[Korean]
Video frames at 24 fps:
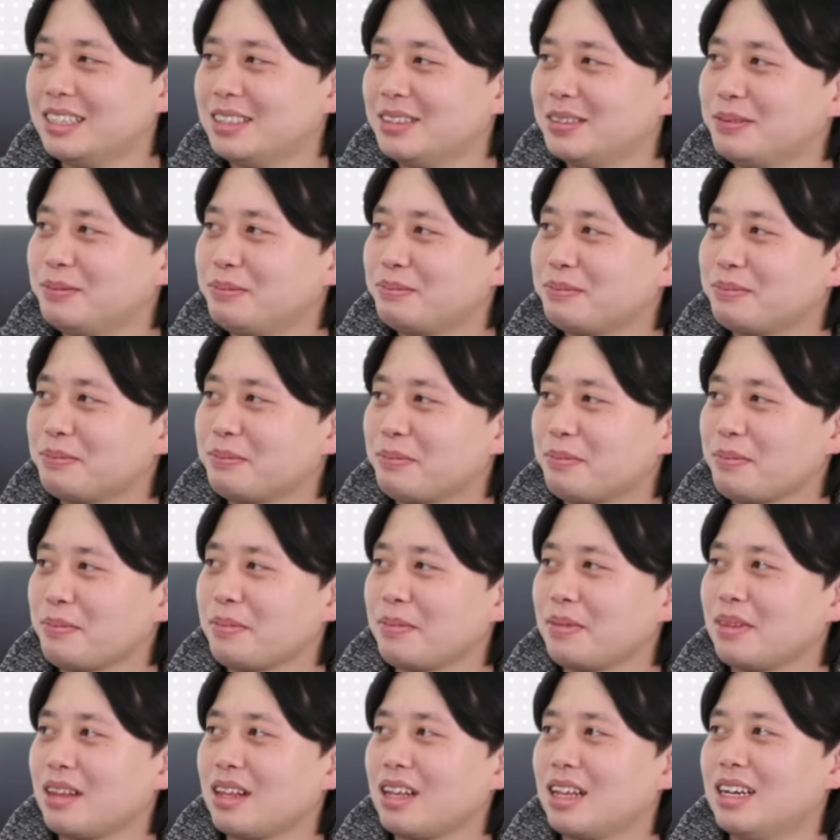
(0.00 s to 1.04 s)
긴 머리가 상당히
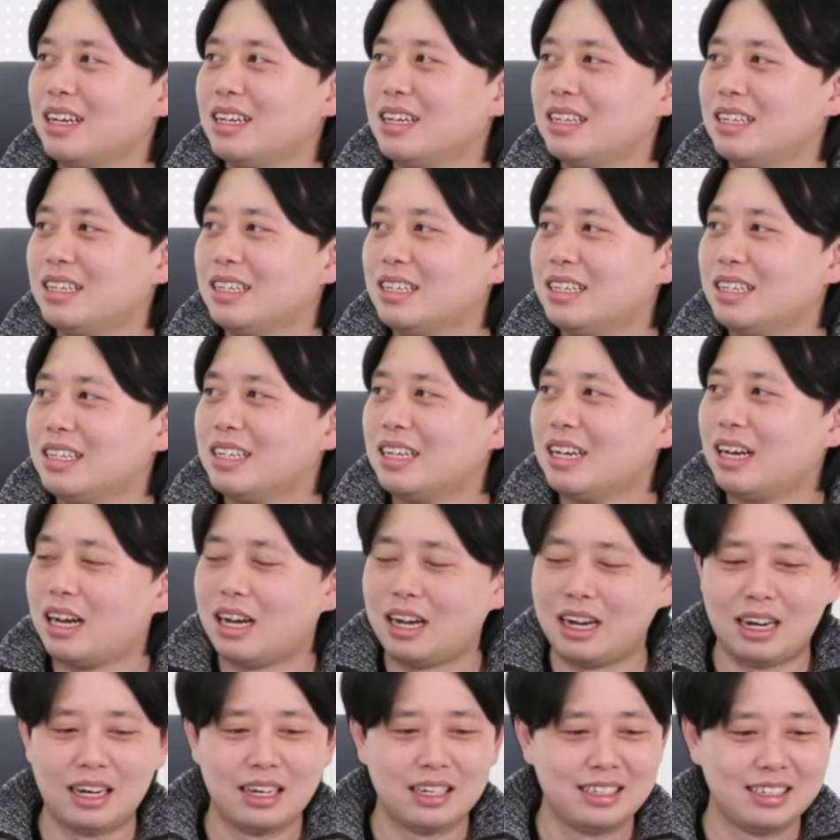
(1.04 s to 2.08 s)
어울리신다.
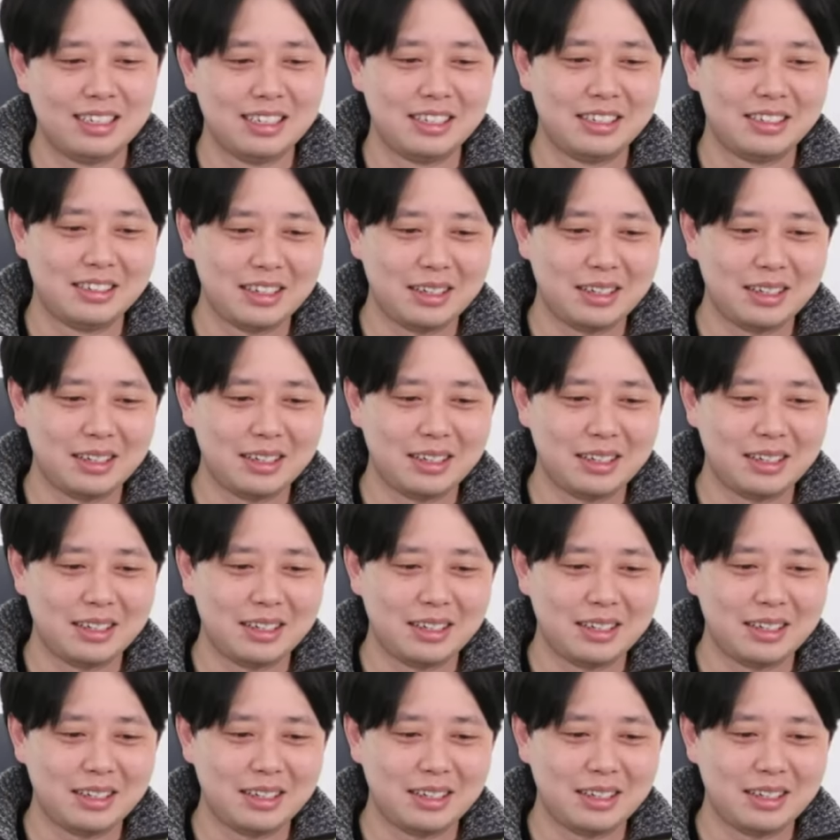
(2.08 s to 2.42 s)
아 그래요,